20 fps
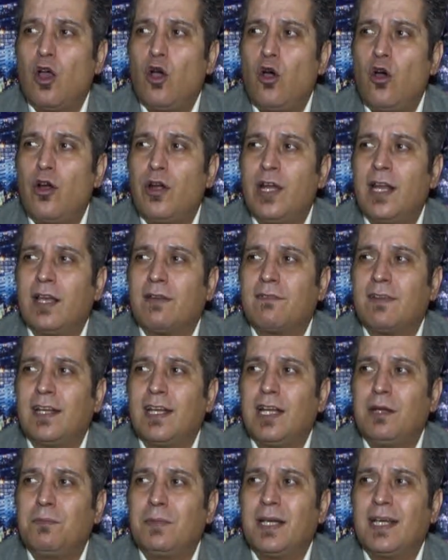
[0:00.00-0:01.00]
Örnek
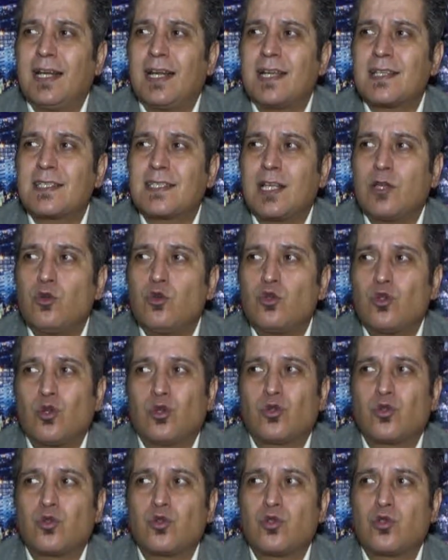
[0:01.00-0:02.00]
verelim Graz'da
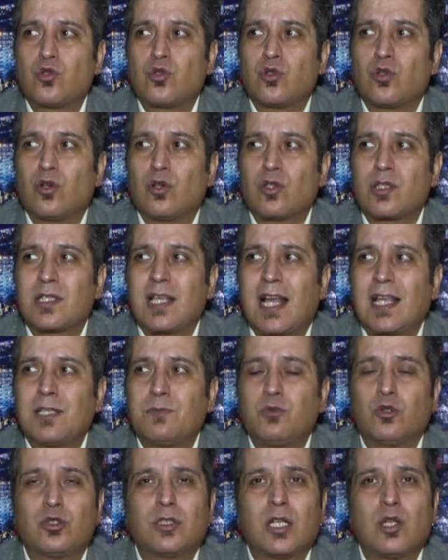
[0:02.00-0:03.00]
133 euro,
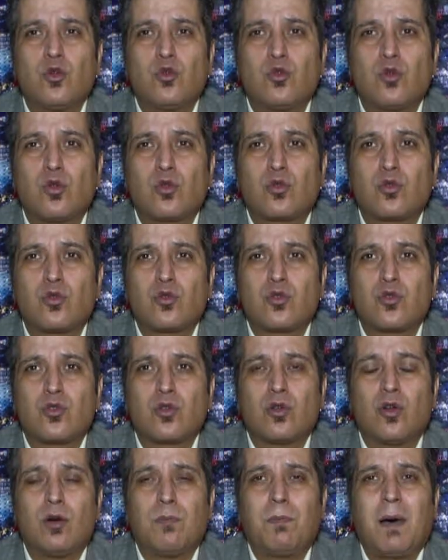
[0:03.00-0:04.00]
Salzburg'da 133
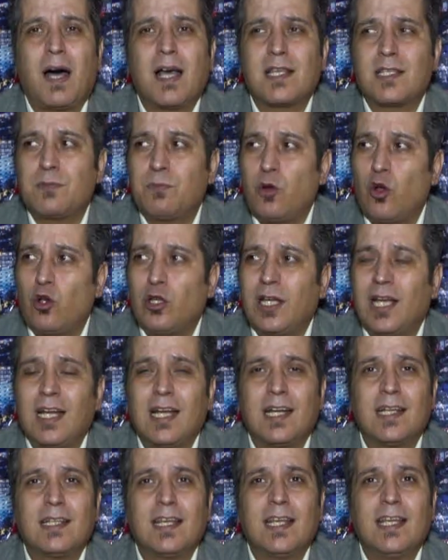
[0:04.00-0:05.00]
euro, bazı
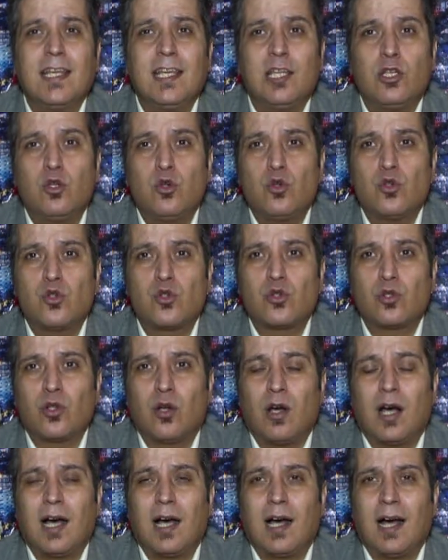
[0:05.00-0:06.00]
bölgelerde 200
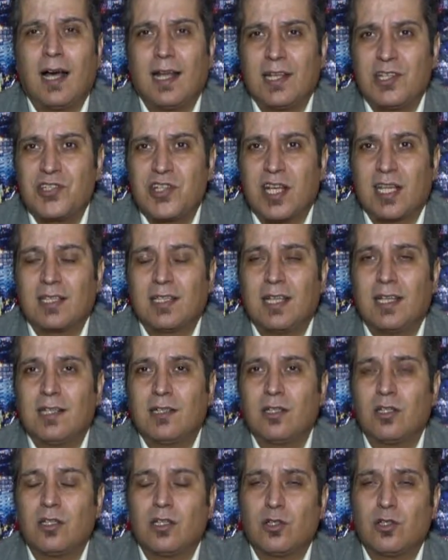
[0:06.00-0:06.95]
euro alacaklar.